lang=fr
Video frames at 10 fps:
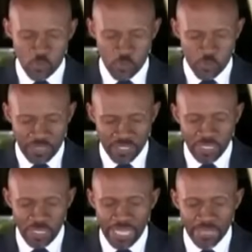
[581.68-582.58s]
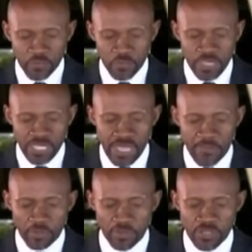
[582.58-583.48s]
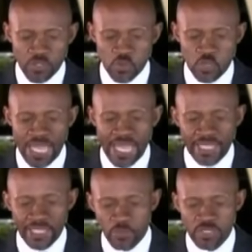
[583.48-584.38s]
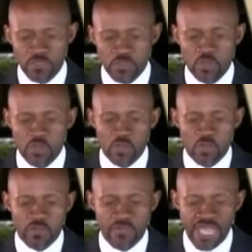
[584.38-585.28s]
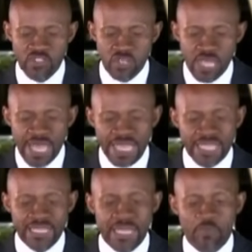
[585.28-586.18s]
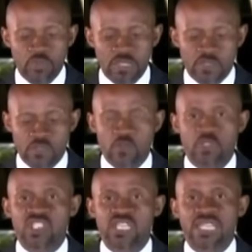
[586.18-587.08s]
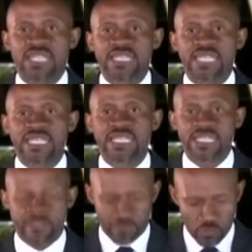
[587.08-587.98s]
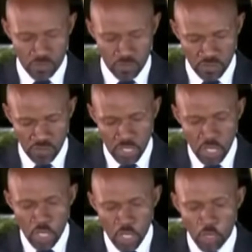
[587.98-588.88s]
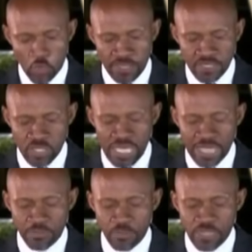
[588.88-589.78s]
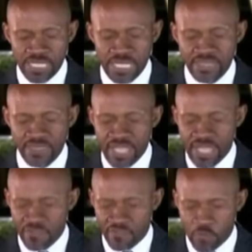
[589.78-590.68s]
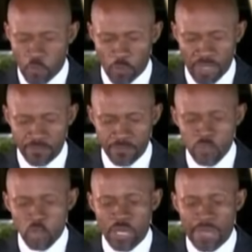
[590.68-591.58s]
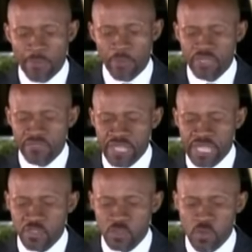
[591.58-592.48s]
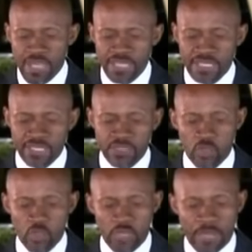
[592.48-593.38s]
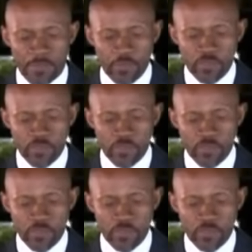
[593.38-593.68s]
du président de la République a porté sur la réglementation de l'élevage et de la possession des chiens d'attaque et des défenses le président de la République a été informé de la prolifération inquiétante de la